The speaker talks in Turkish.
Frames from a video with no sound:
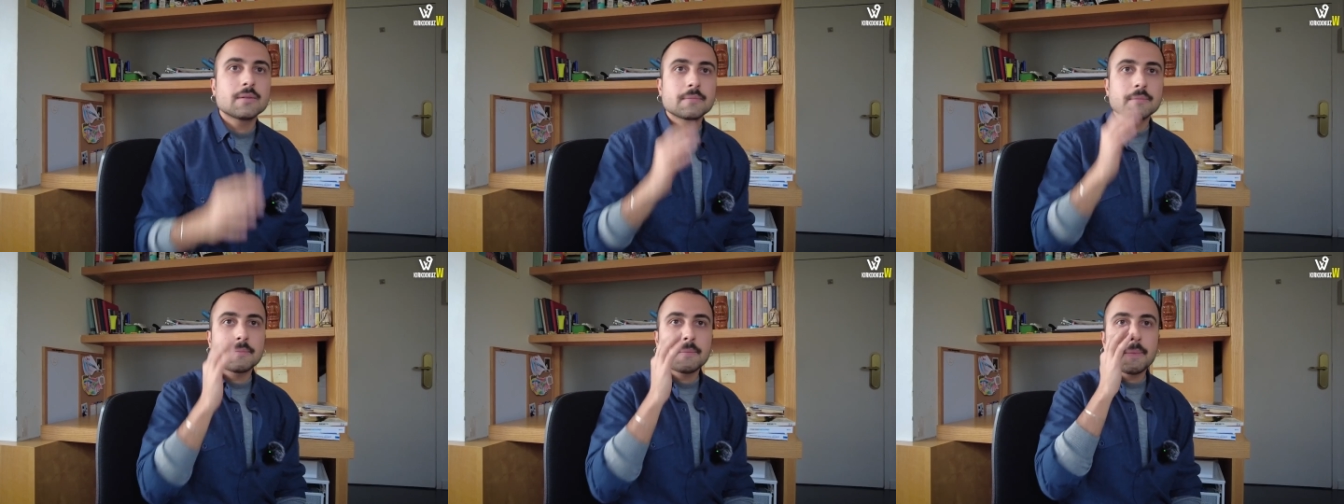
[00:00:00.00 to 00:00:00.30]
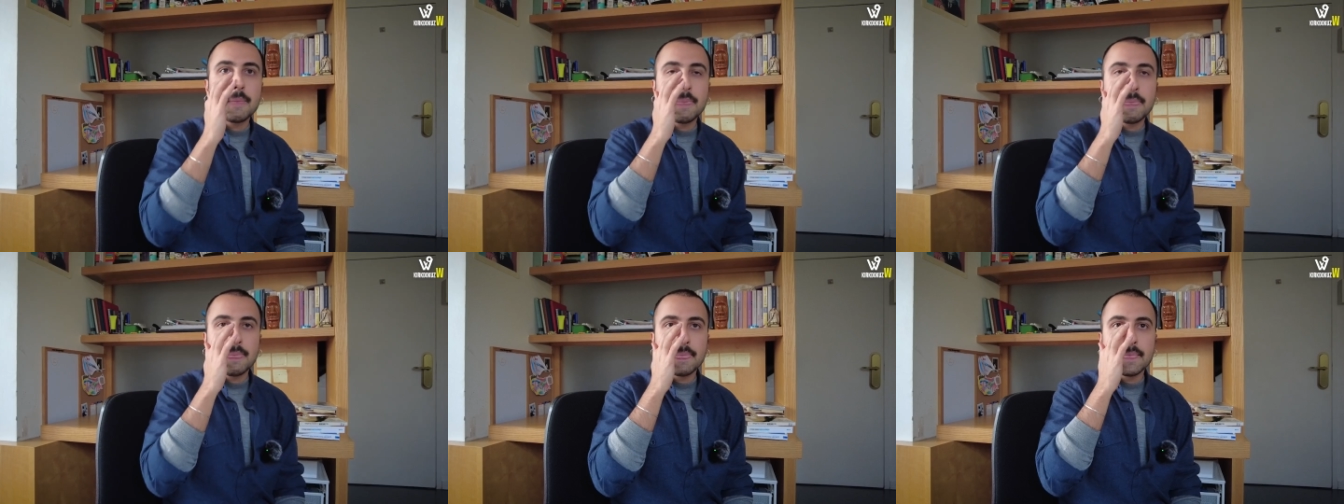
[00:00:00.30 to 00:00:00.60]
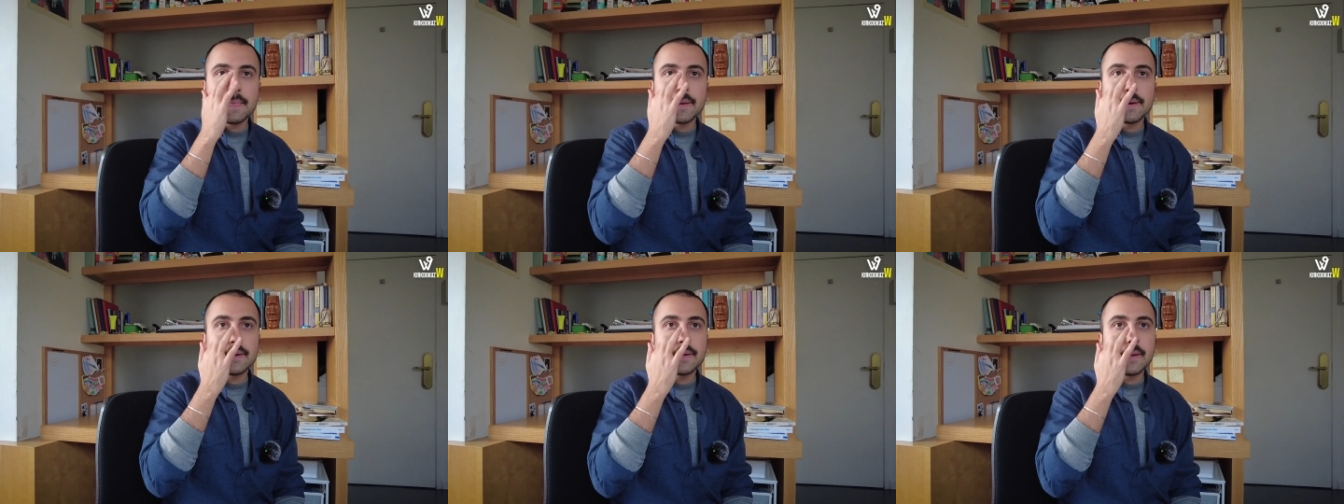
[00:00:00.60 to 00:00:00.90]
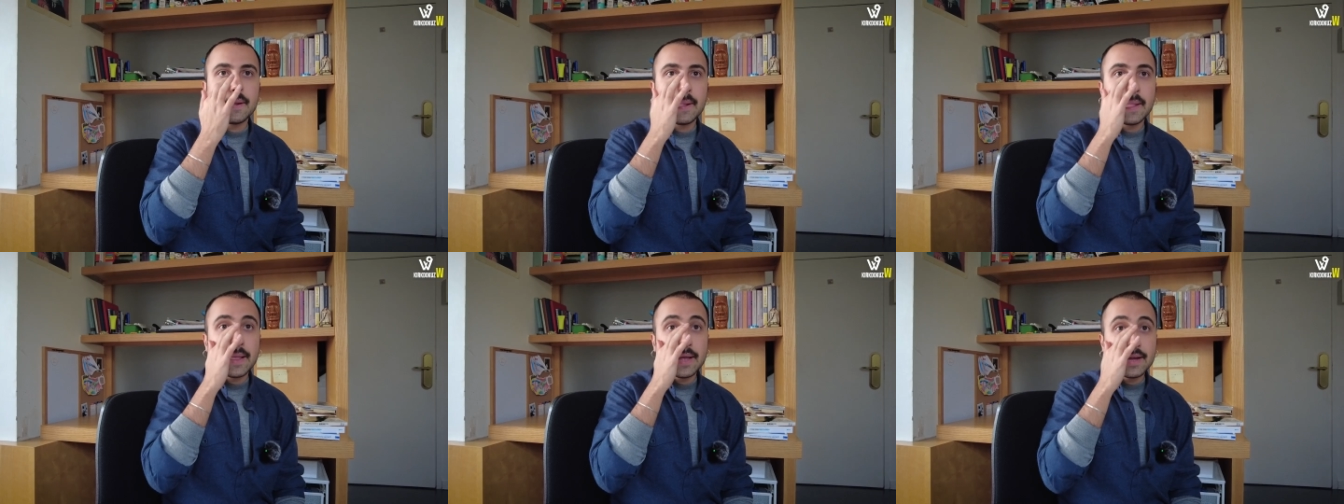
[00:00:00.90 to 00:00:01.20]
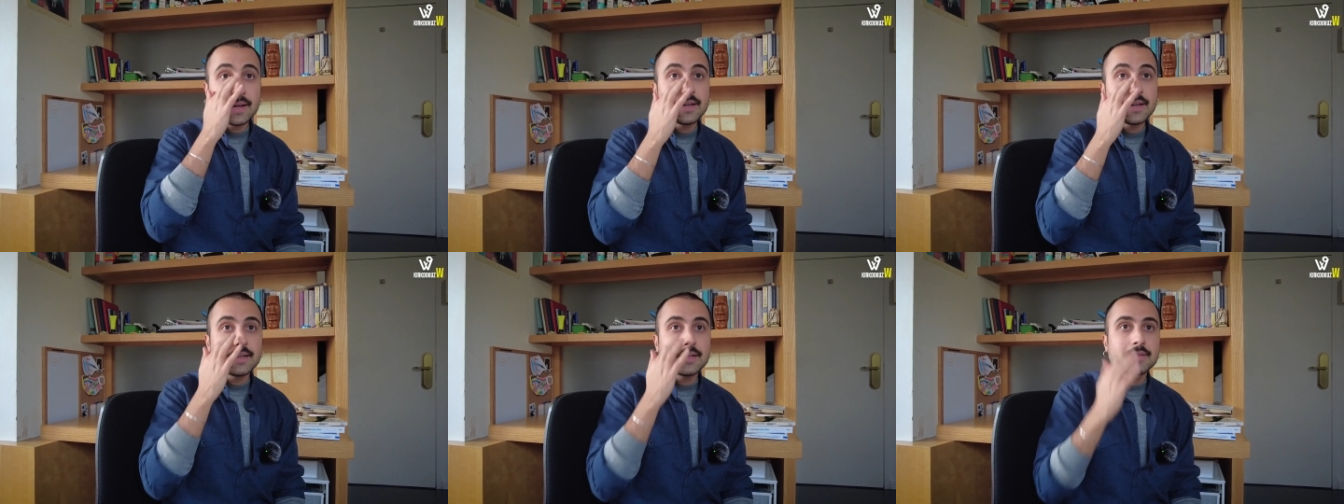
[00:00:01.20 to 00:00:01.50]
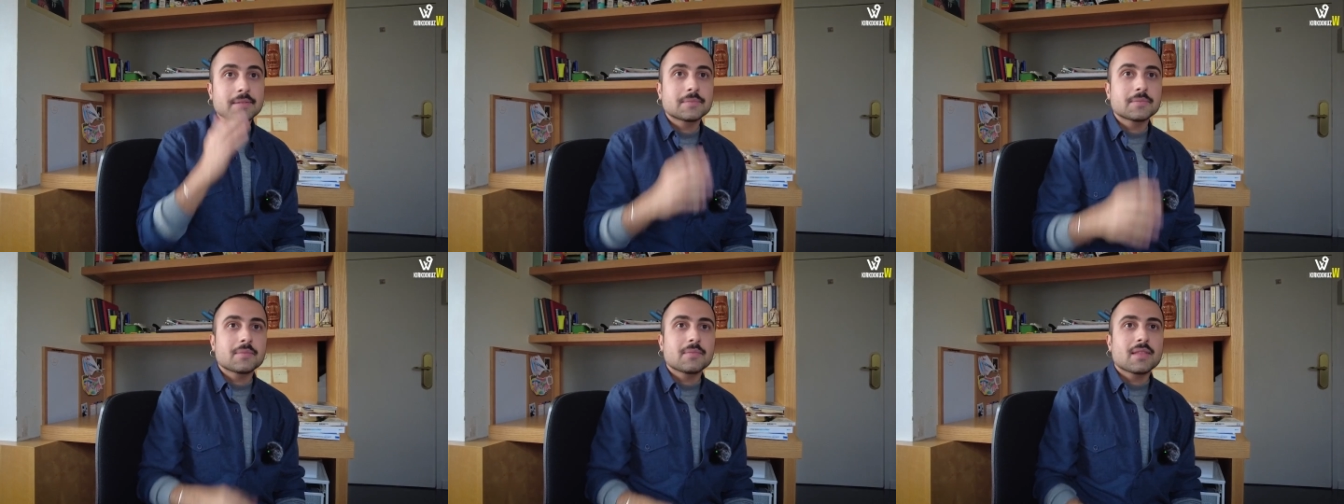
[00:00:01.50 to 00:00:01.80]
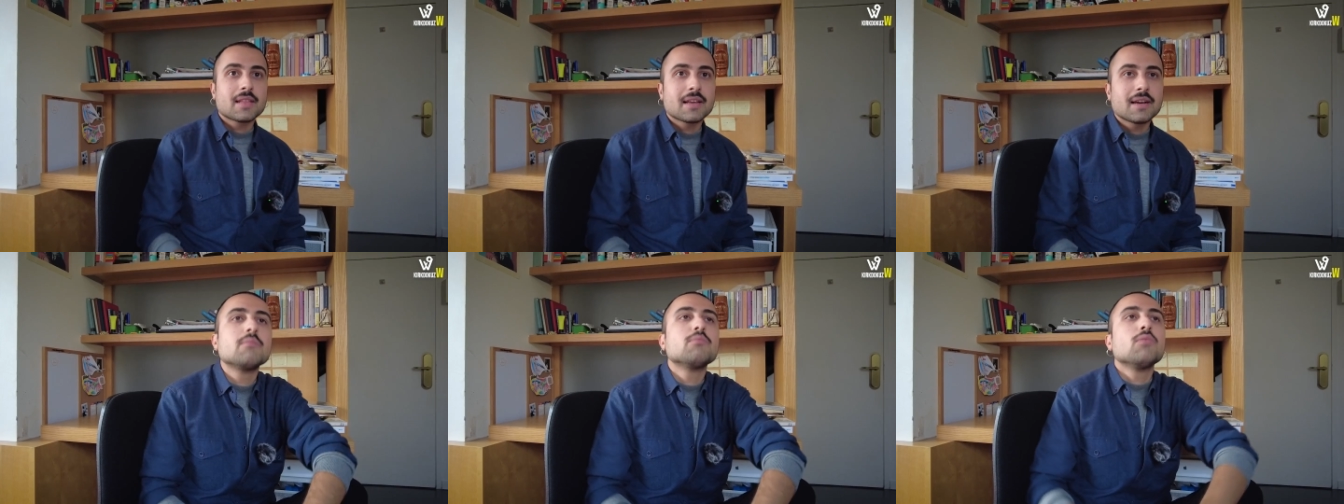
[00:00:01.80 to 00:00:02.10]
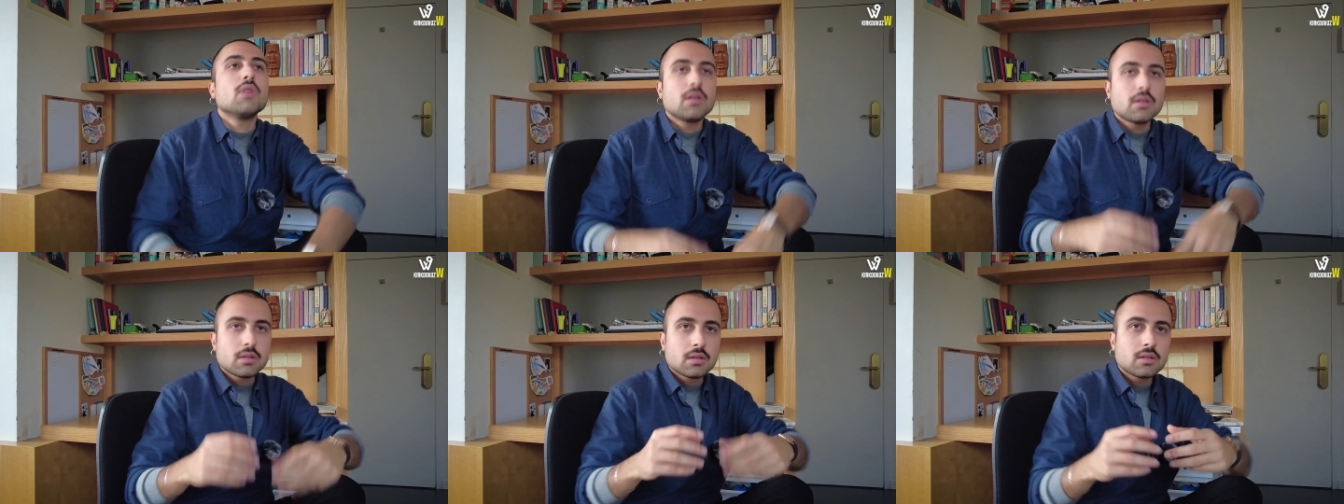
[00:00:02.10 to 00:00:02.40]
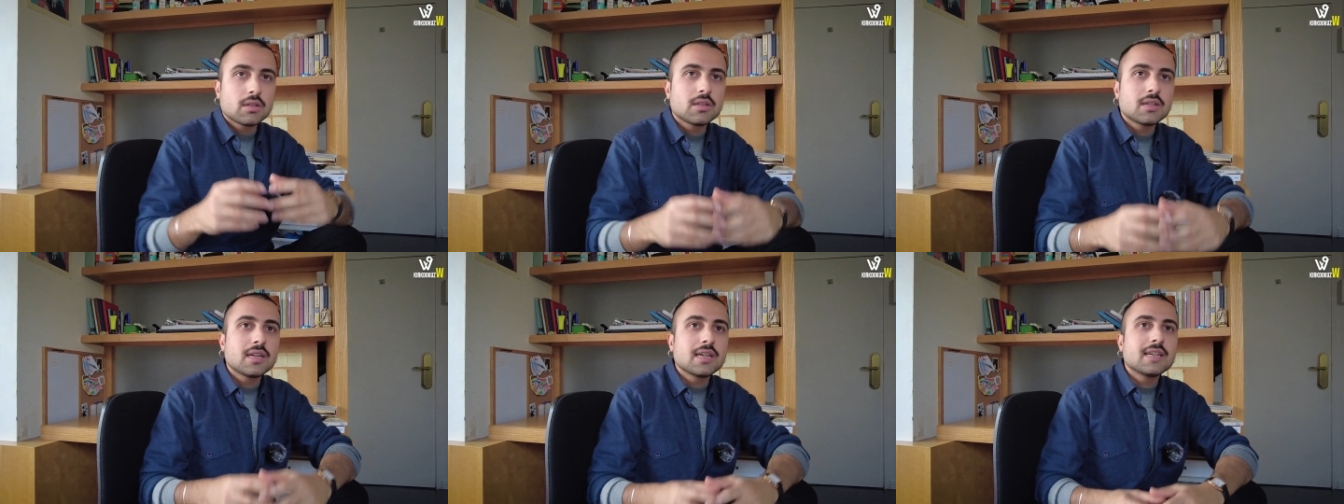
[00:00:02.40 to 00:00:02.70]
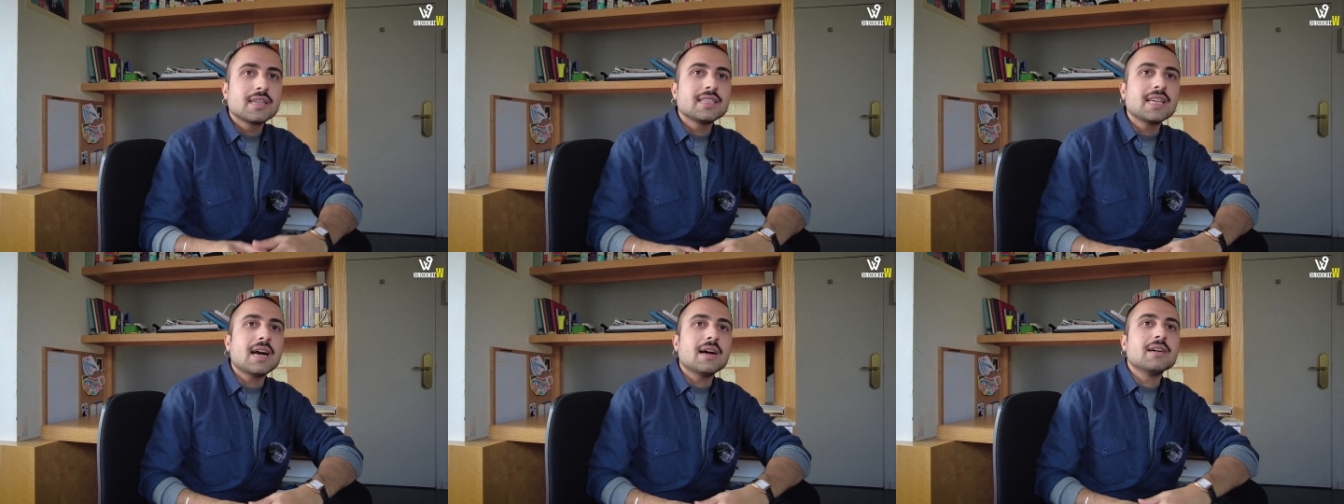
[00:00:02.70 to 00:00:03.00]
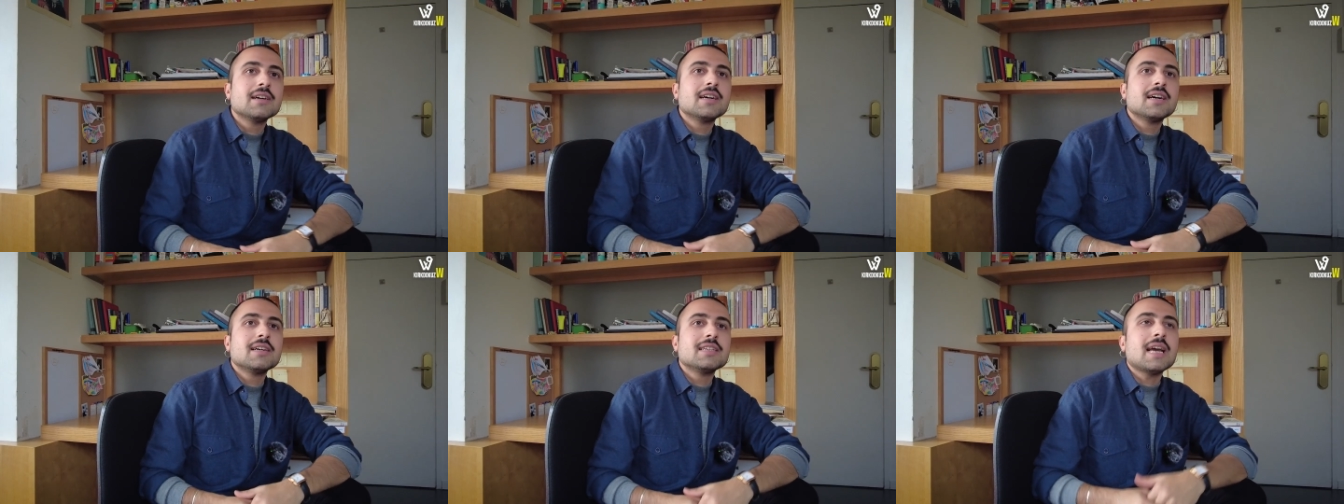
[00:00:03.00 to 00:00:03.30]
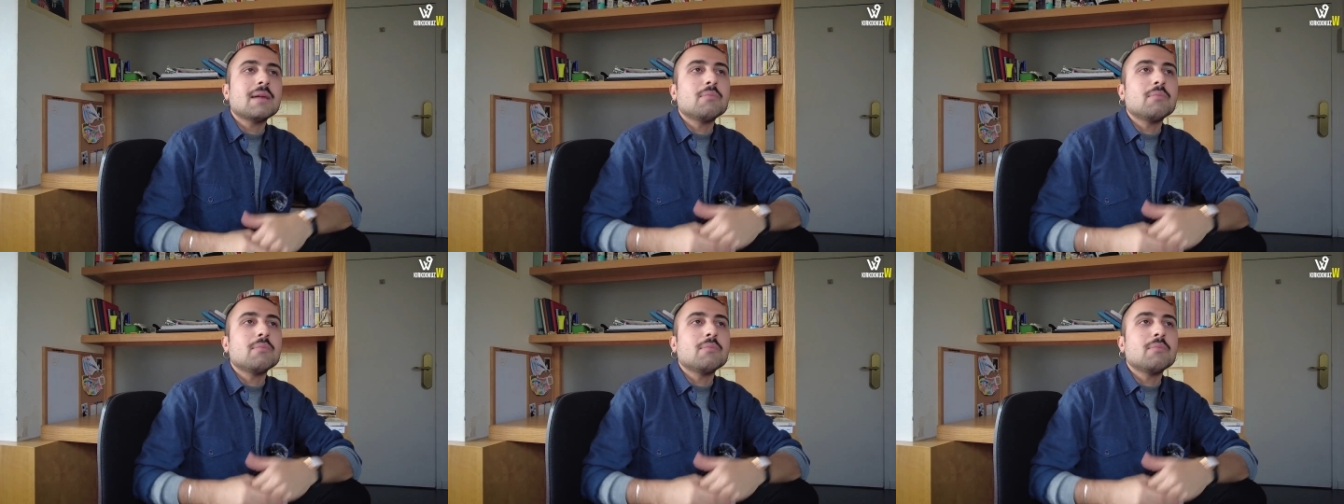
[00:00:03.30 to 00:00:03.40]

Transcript: niye rant olmuyor ya yolsuzluk falan? Ahlaksız değil mi bu ya, insanlar?